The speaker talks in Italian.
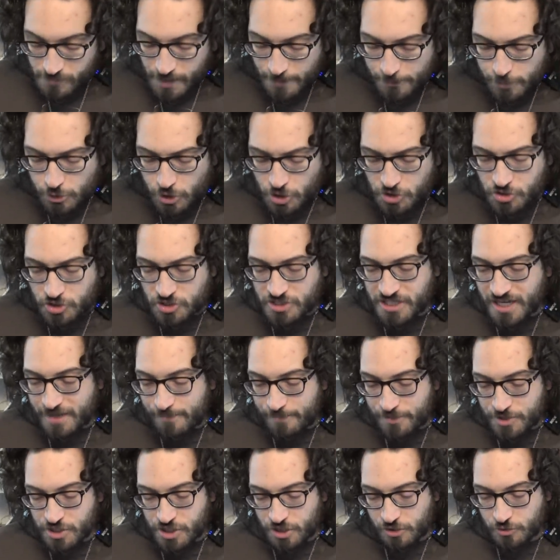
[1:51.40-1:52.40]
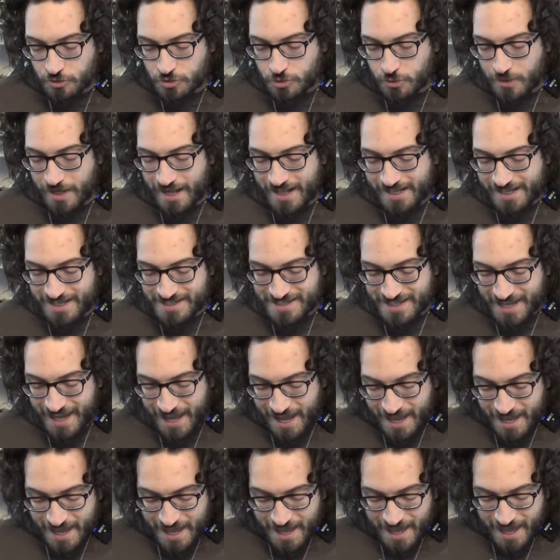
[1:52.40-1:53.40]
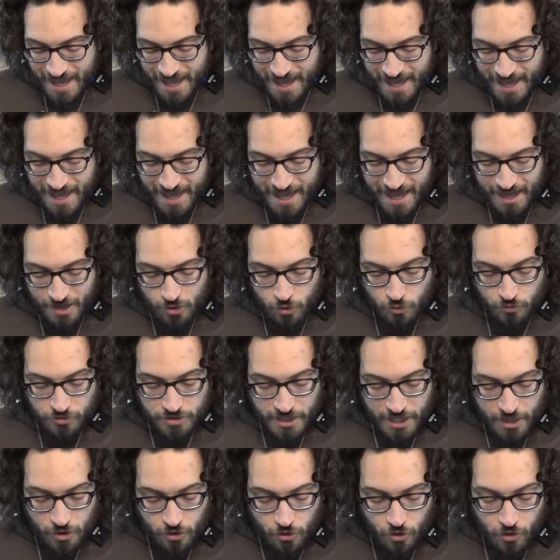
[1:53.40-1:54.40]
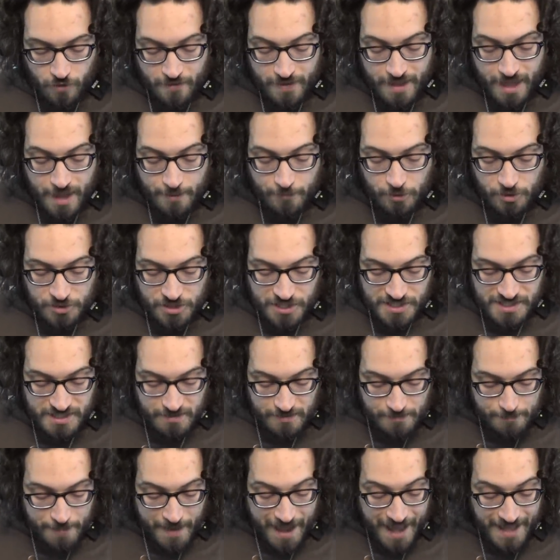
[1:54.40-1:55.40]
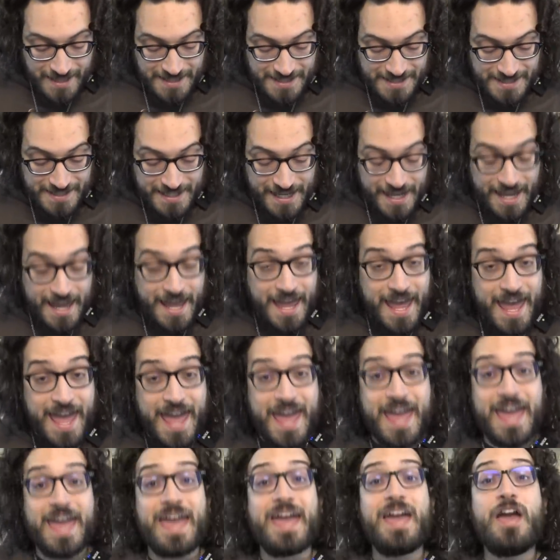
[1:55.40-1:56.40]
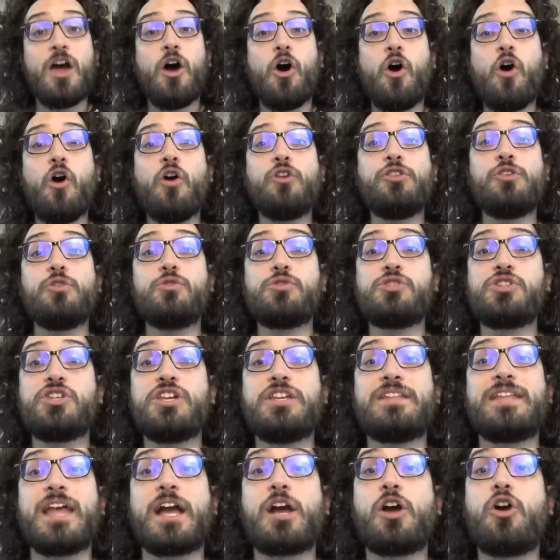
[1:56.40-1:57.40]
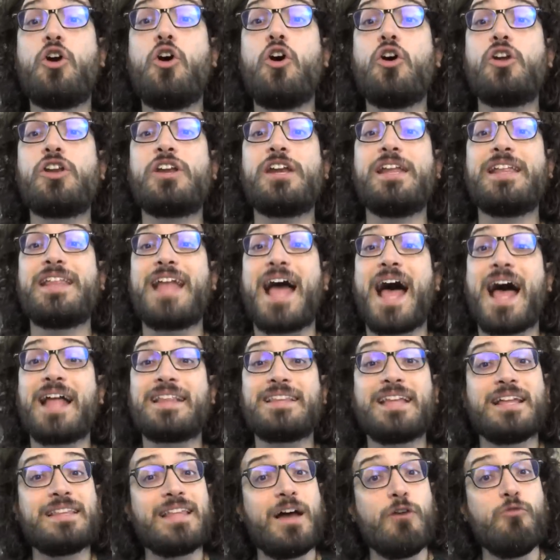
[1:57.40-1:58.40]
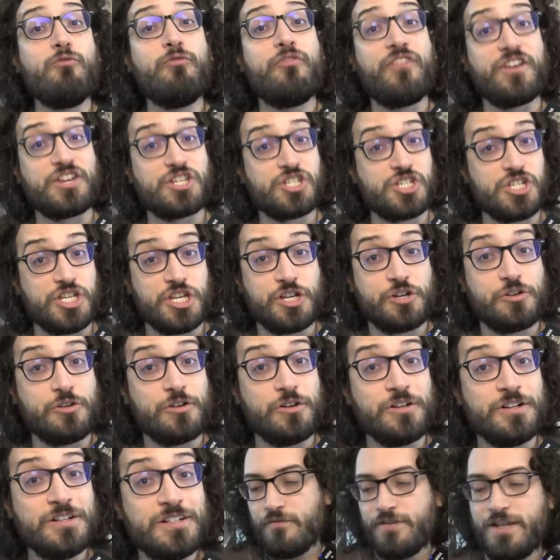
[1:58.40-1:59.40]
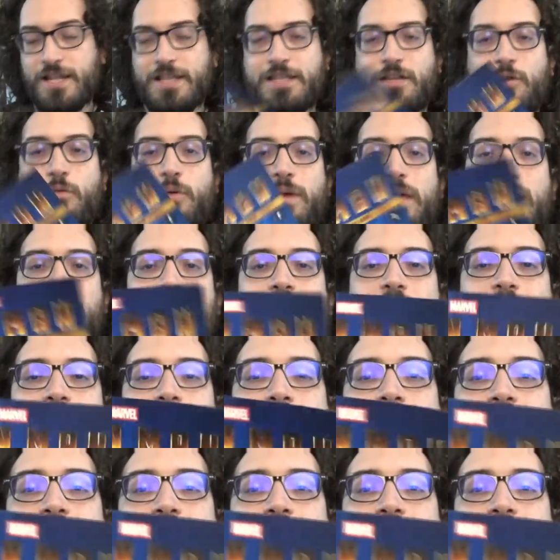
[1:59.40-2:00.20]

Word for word: piuttosto semplici da costruire anche se eh, contengono moltissimi pezzi e ogni uscita è corredata da un fascicolo. Vedete qui eh,